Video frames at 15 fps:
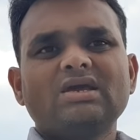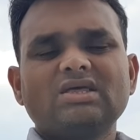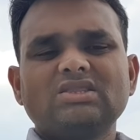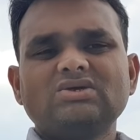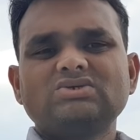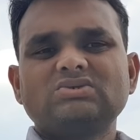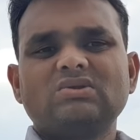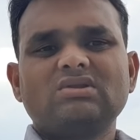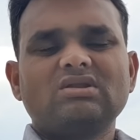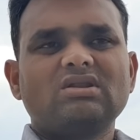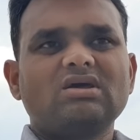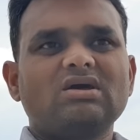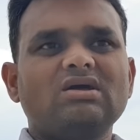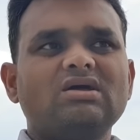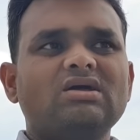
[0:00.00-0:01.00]
எதுக்கு
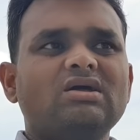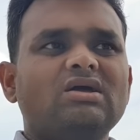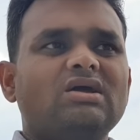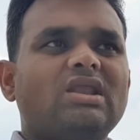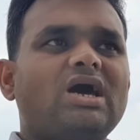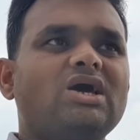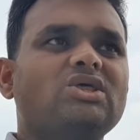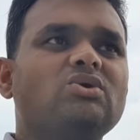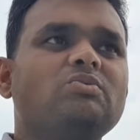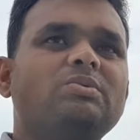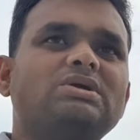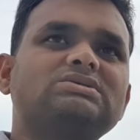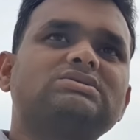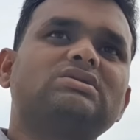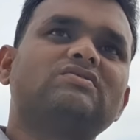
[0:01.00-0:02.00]
சொல்கிறேன்னா நான் ஏதோ
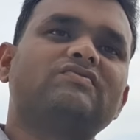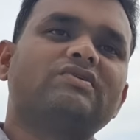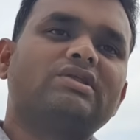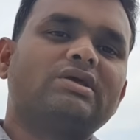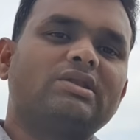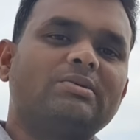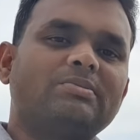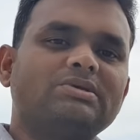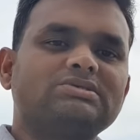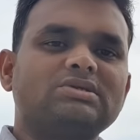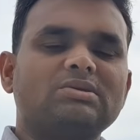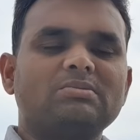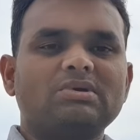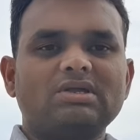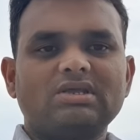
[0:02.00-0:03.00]
பர்சனல் ஃபீலிங்கில்
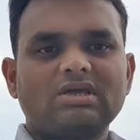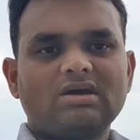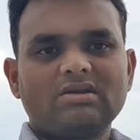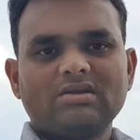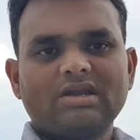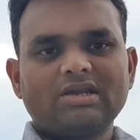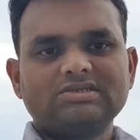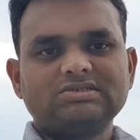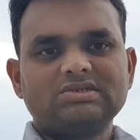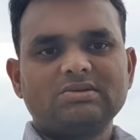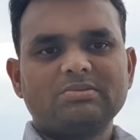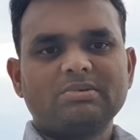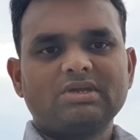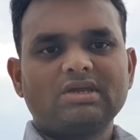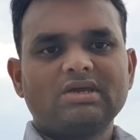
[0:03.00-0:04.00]
பேசுகிற மாதிரி யாரும் நினச்சிட்டு
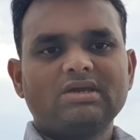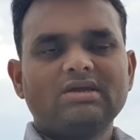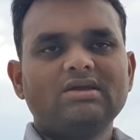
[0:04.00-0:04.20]
இருப்பீங்க